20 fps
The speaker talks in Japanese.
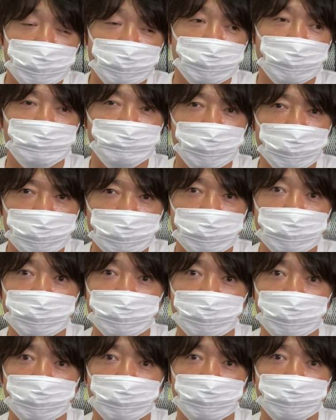やっぱり
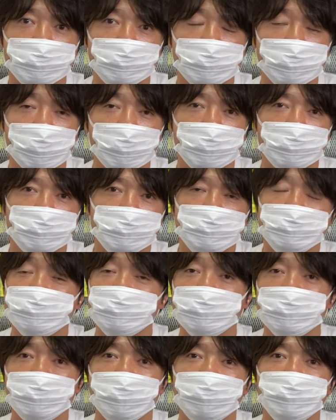リーダー、が
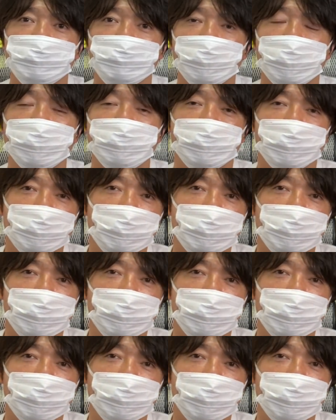しっかりとね、